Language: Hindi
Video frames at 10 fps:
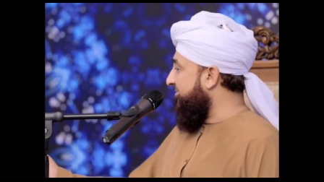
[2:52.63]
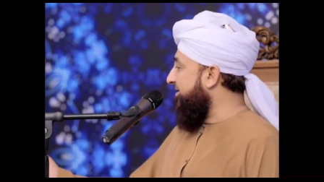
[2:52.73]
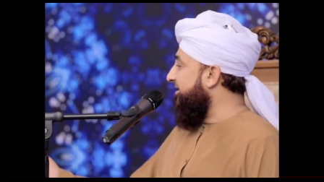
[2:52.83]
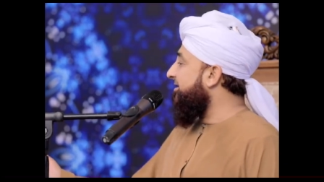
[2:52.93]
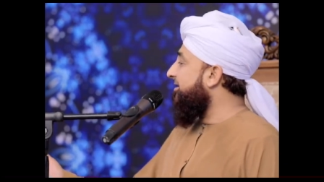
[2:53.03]

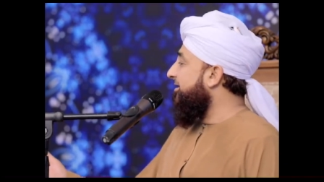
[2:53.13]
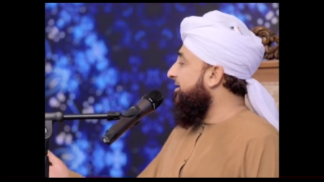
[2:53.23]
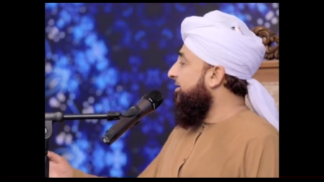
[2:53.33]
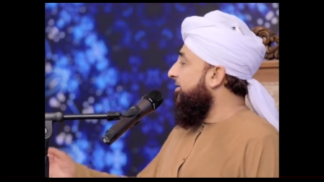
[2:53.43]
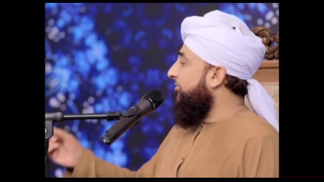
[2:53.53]
फरमाई
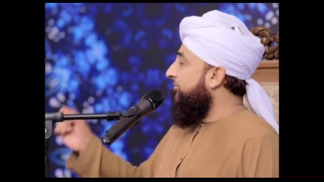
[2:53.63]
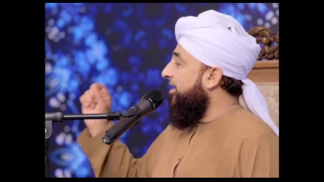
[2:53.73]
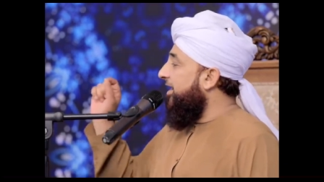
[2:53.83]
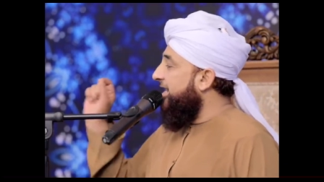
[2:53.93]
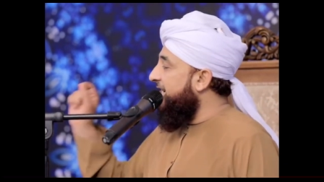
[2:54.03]

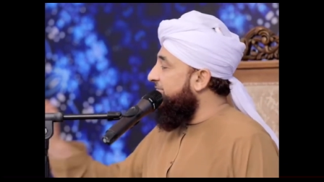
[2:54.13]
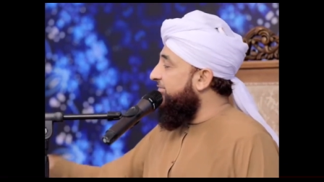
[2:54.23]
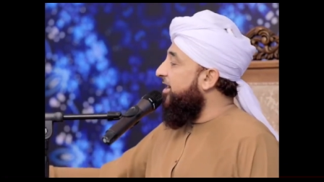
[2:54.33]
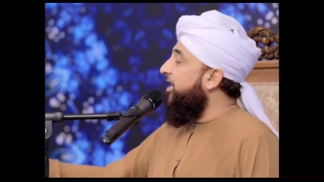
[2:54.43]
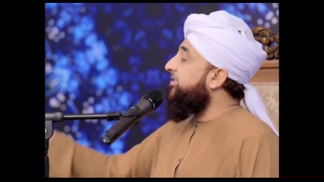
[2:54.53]
वह
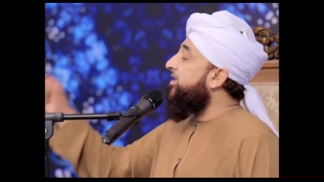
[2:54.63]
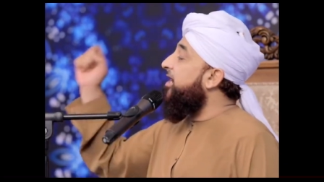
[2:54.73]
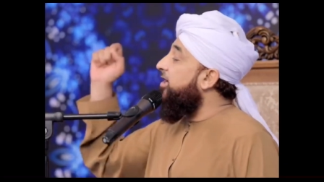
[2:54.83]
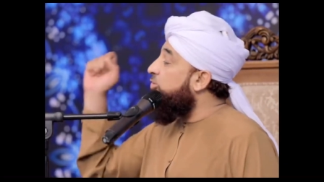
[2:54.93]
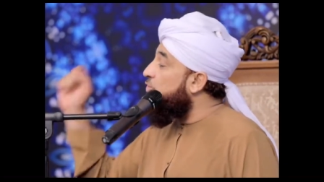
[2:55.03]
अलवाना
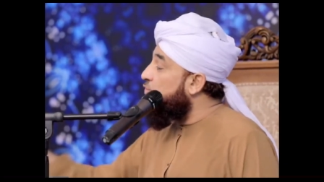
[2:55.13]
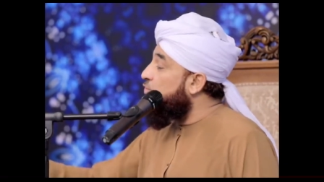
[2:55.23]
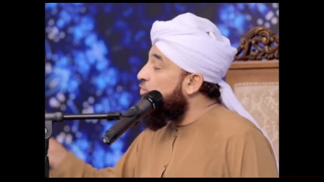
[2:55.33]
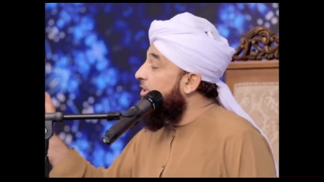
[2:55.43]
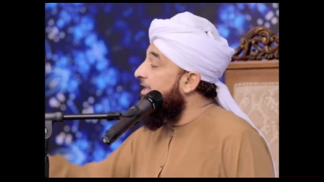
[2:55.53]

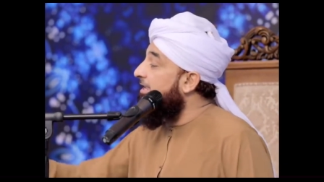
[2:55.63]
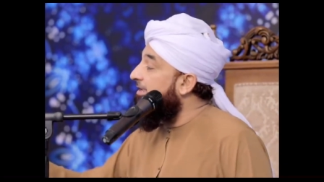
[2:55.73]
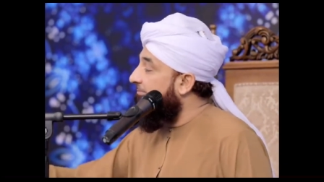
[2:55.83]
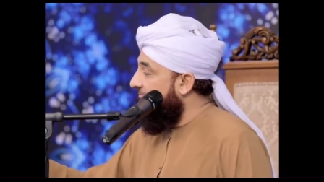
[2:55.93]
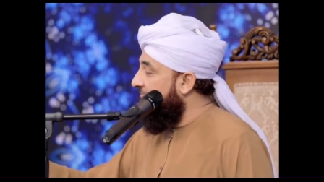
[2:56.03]
खयूल
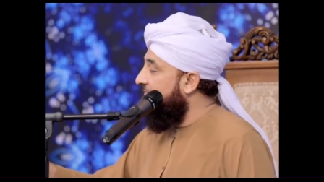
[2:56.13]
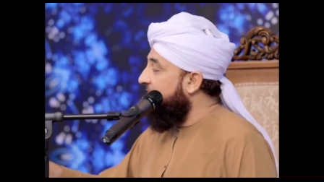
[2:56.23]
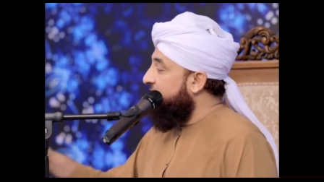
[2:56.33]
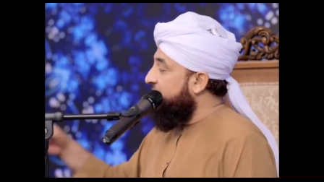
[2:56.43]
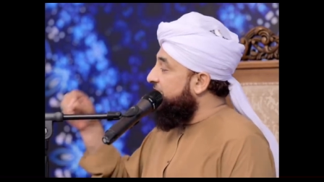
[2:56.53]
हिम
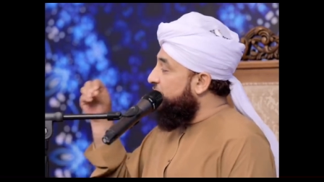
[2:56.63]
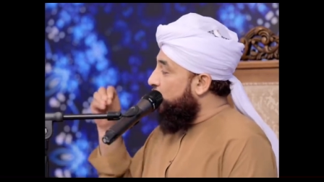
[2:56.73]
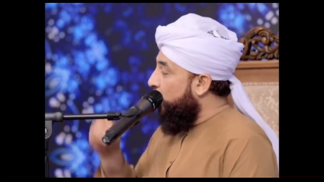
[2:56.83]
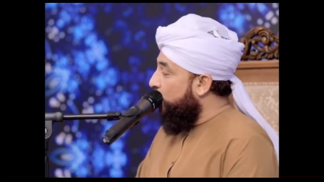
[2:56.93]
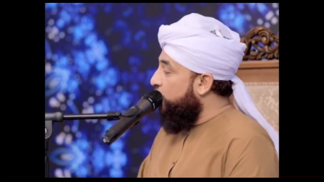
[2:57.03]
जिन
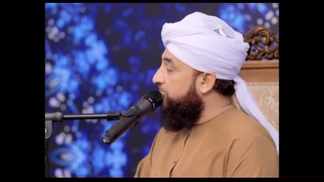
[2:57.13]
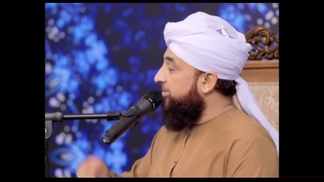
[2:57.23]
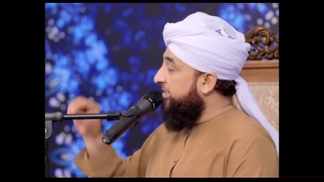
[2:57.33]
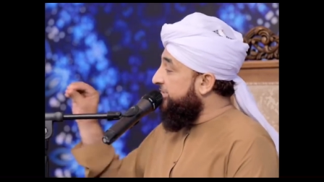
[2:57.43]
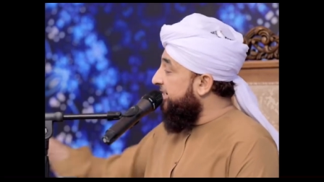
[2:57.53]
घोड़ों
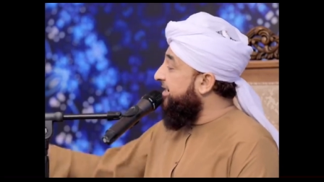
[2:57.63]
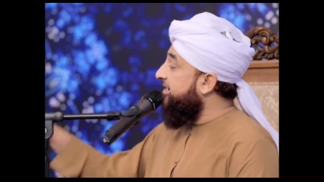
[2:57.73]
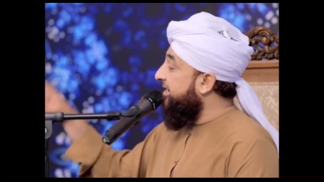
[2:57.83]
पे चढ़